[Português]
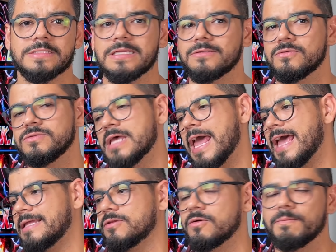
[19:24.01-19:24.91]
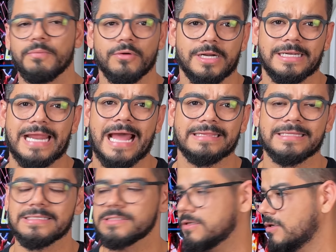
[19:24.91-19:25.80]
né, dos
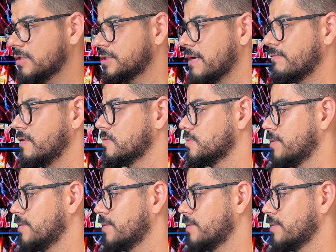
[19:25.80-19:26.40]
retroportáteis que nós já vimos